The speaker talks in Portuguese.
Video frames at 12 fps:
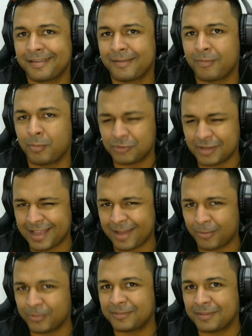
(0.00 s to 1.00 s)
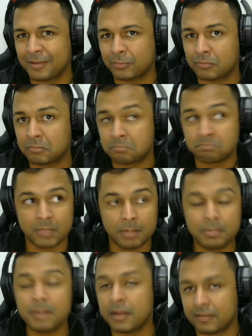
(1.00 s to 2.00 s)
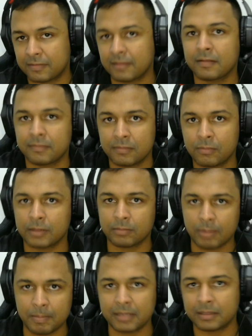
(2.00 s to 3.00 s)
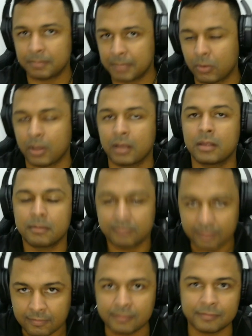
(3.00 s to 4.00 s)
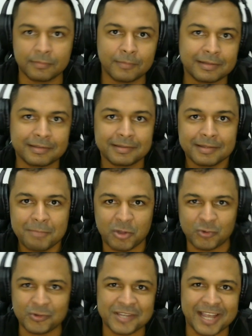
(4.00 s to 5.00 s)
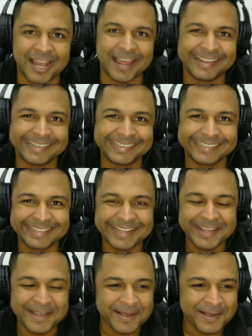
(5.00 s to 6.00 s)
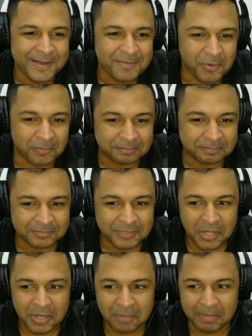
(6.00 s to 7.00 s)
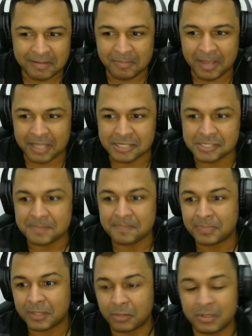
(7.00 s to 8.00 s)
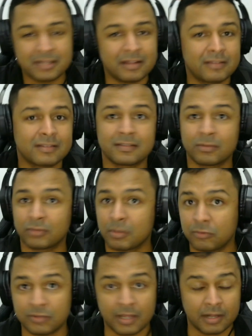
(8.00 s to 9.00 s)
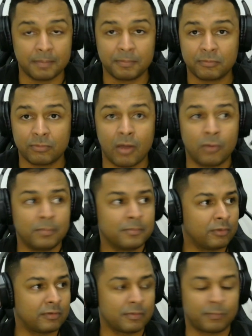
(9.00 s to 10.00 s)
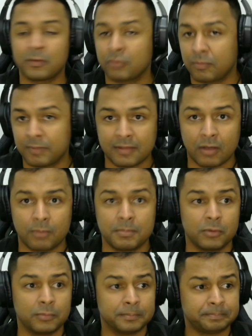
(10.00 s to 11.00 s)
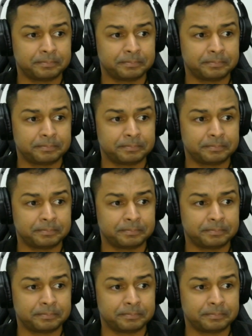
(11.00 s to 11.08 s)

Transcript: Vamos chegar a 800. Primeiro 750, uma meta menor. 750, ajuda a chegar lá? Bom, mais a mais. No link da descrição tem o meu Instagram pessoal, onde você pode conversar comigo.